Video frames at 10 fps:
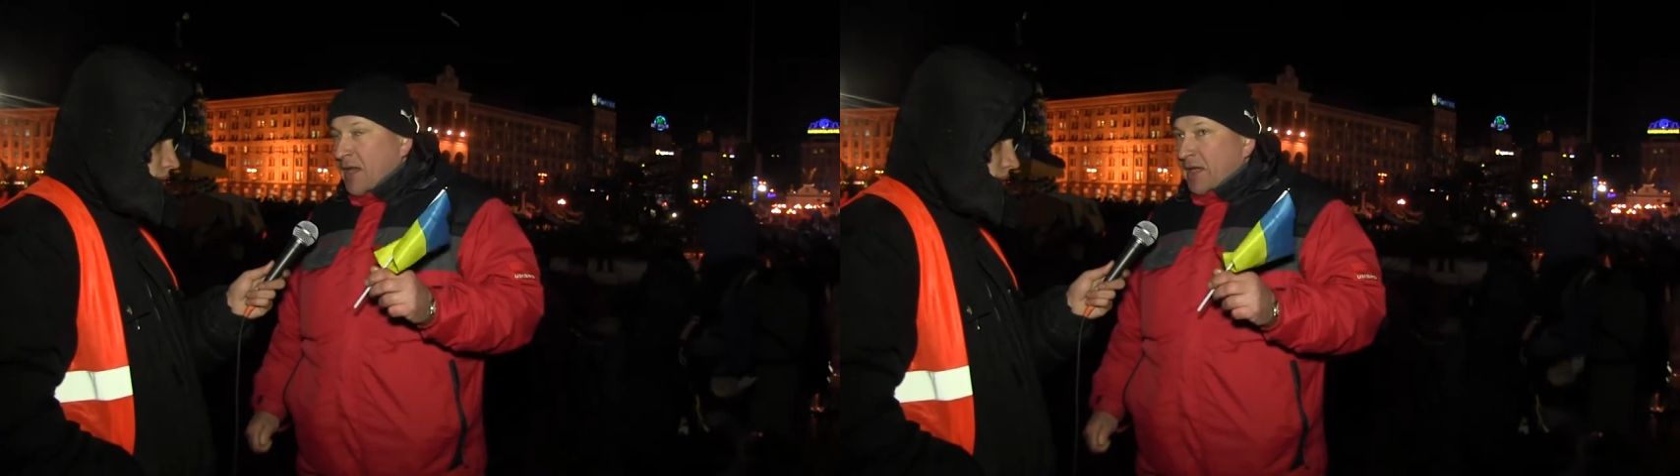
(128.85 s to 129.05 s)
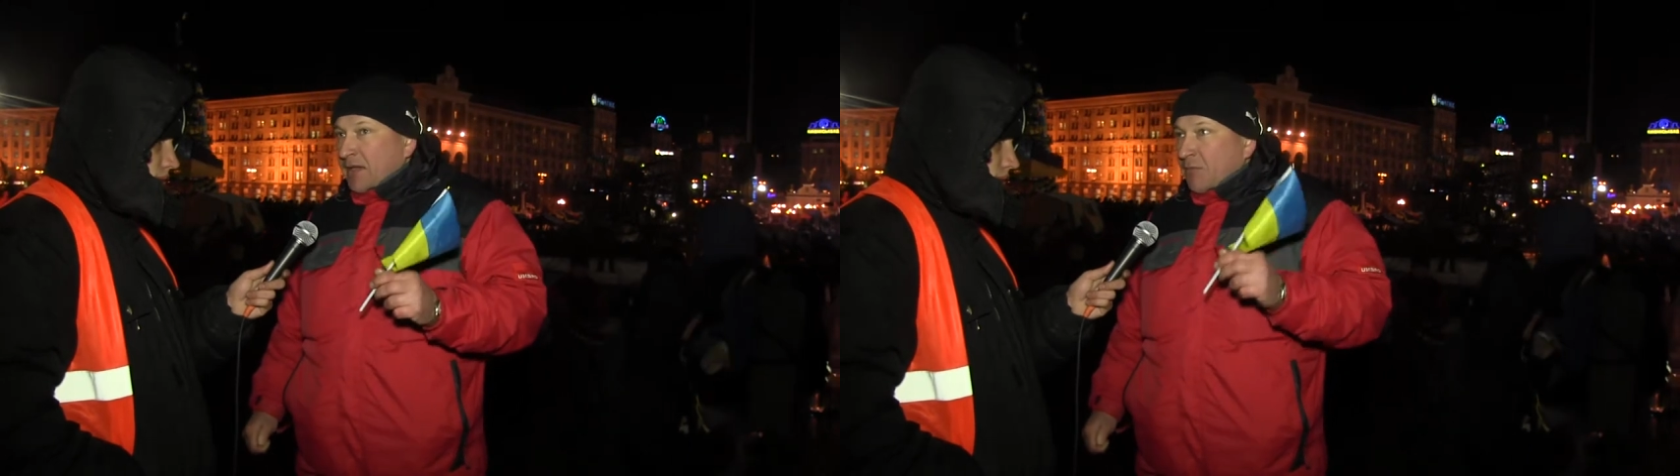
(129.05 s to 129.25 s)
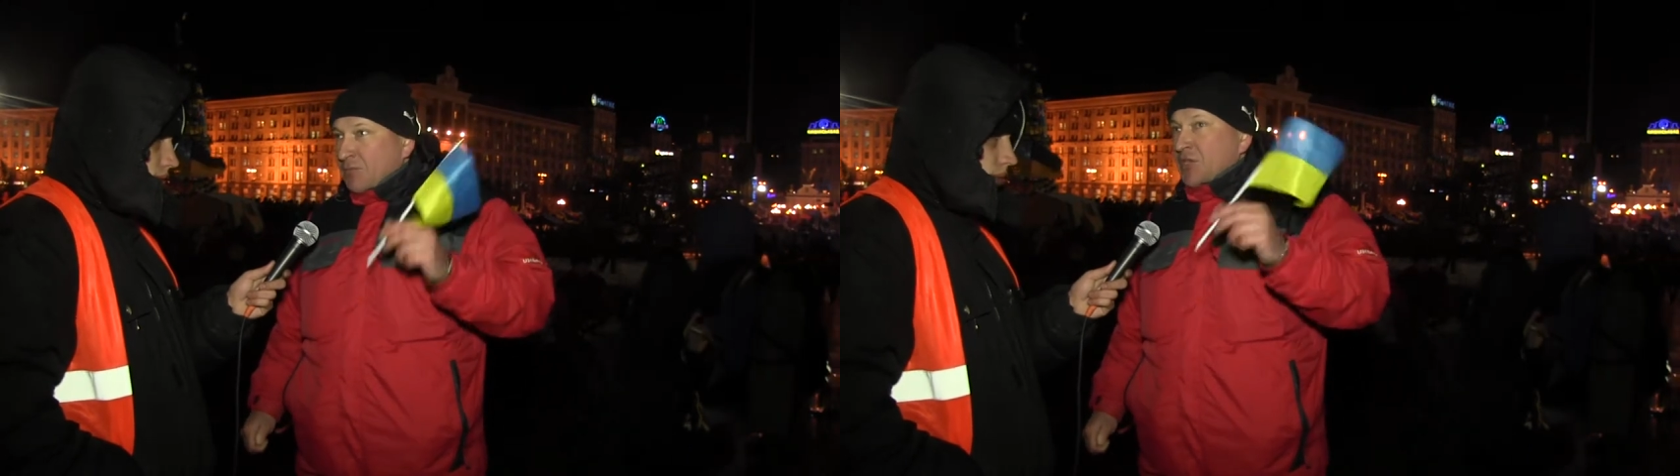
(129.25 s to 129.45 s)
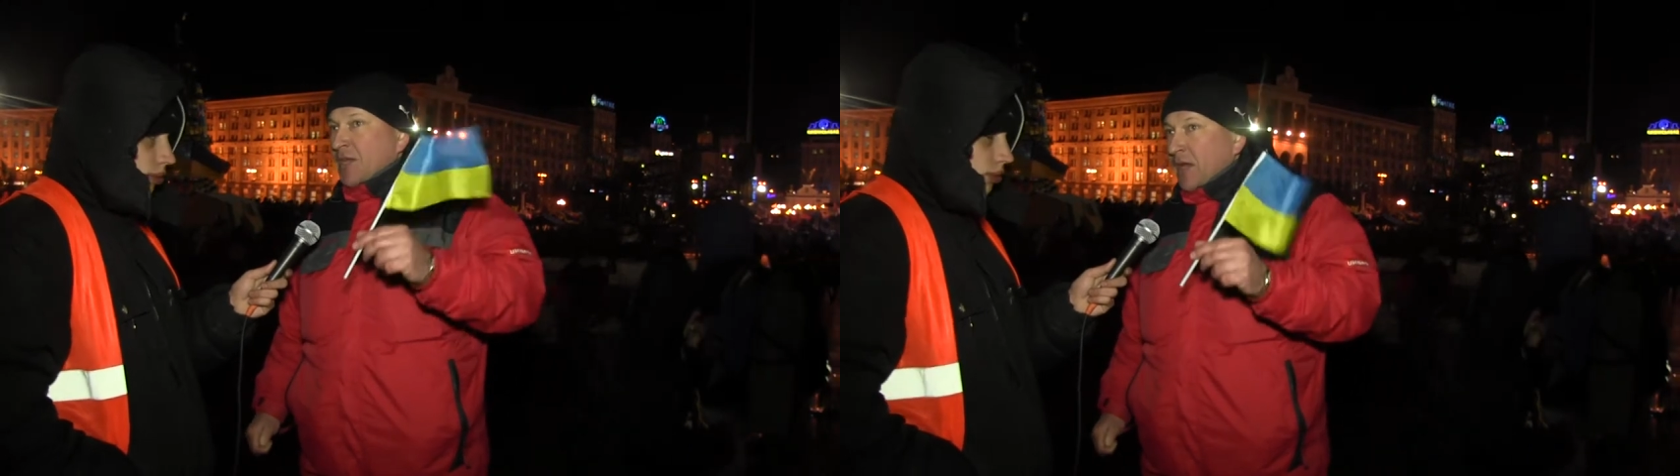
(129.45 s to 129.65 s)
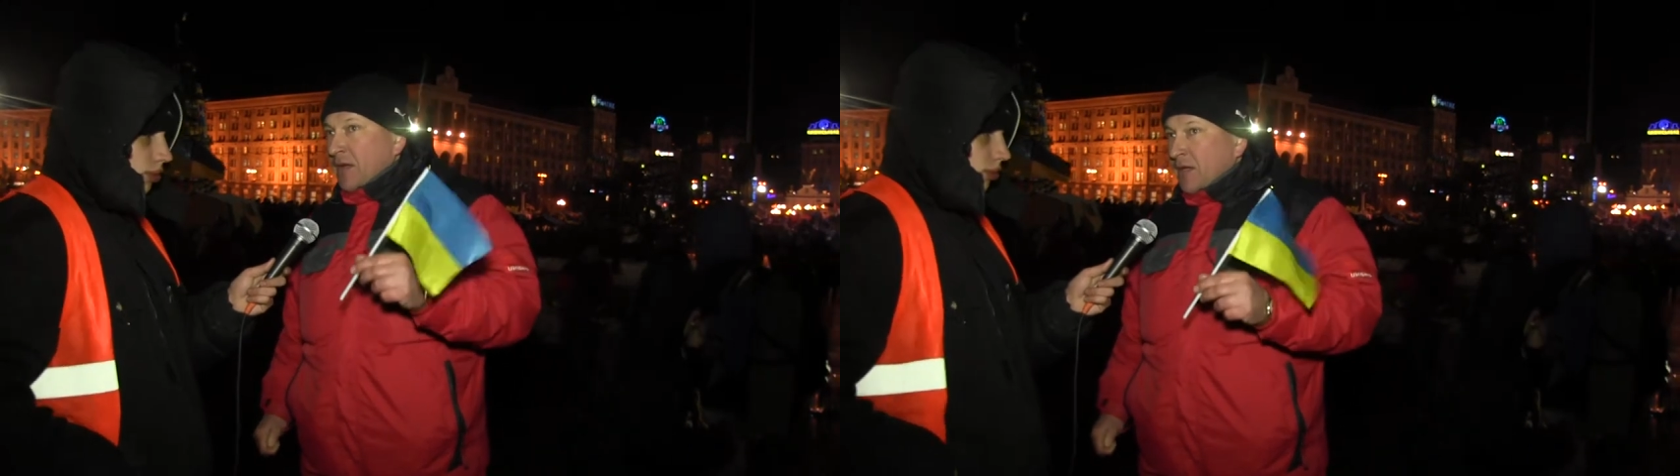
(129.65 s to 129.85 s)
это
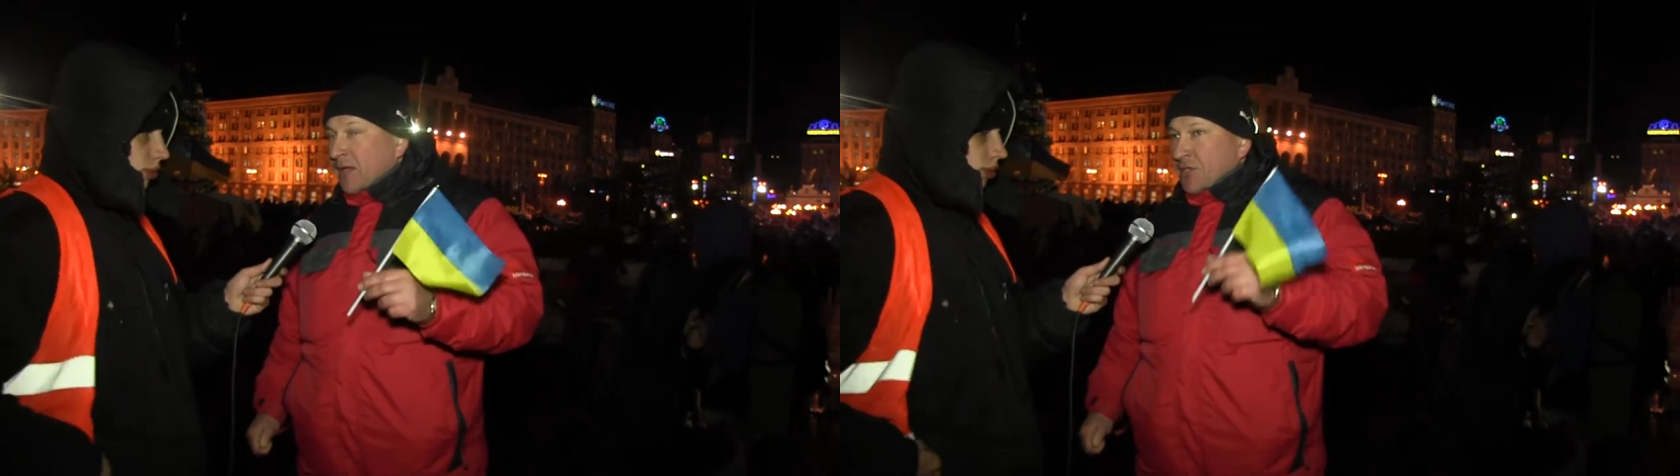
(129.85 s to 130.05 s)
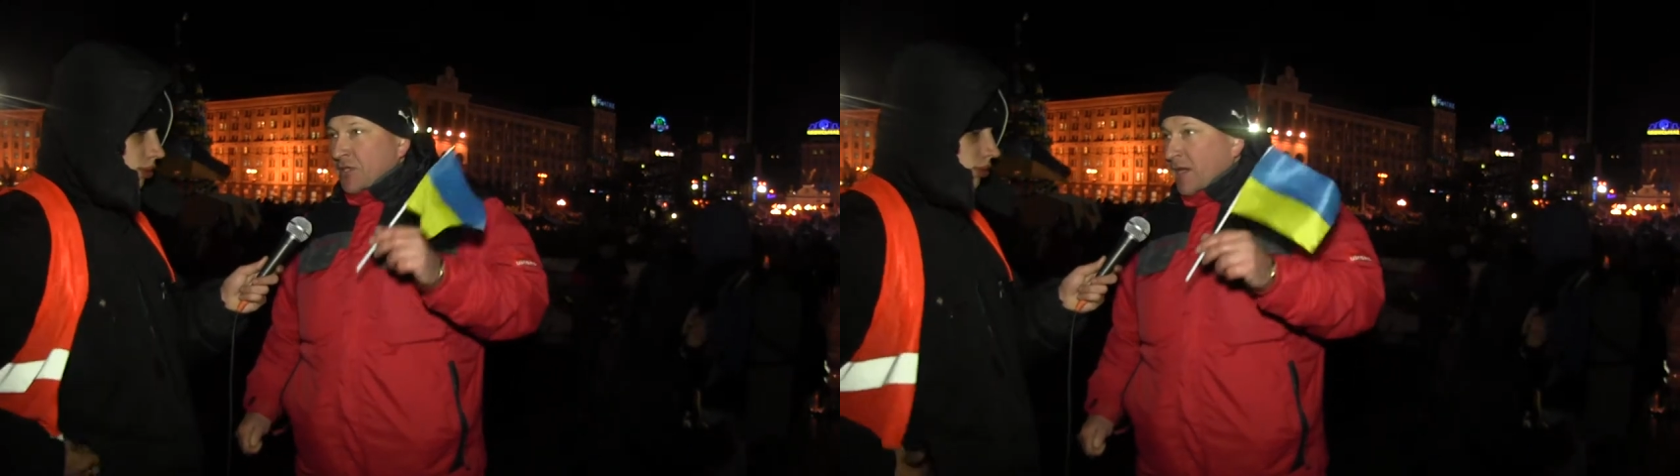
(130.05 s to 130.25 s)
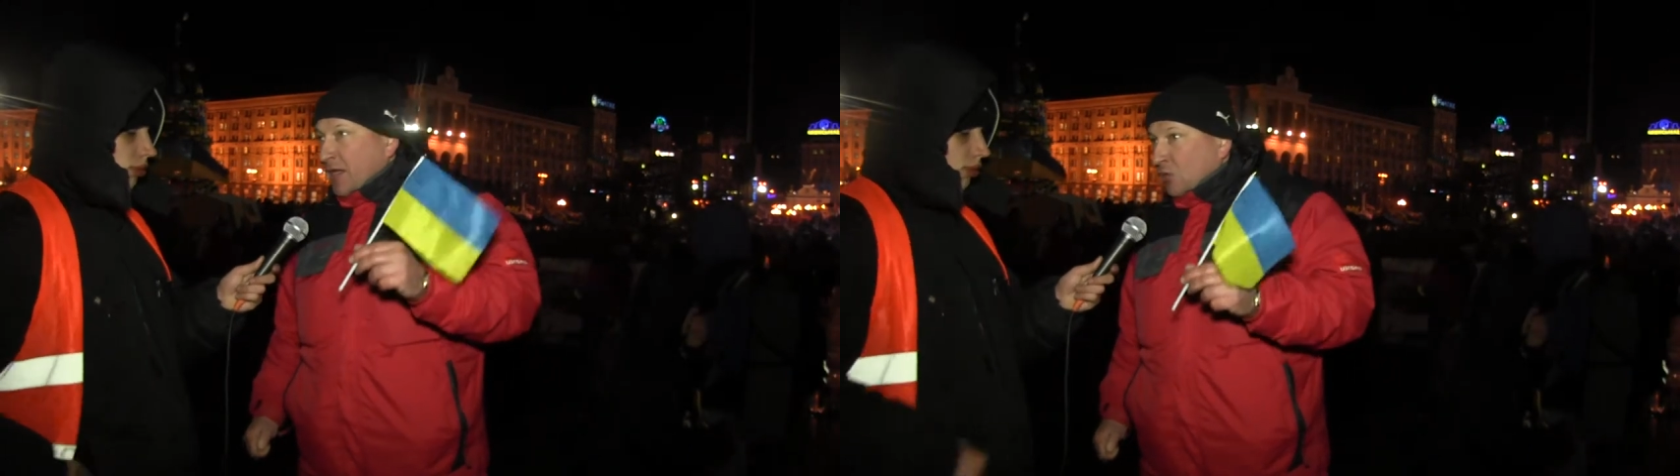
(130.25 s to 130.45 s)
вообще человек,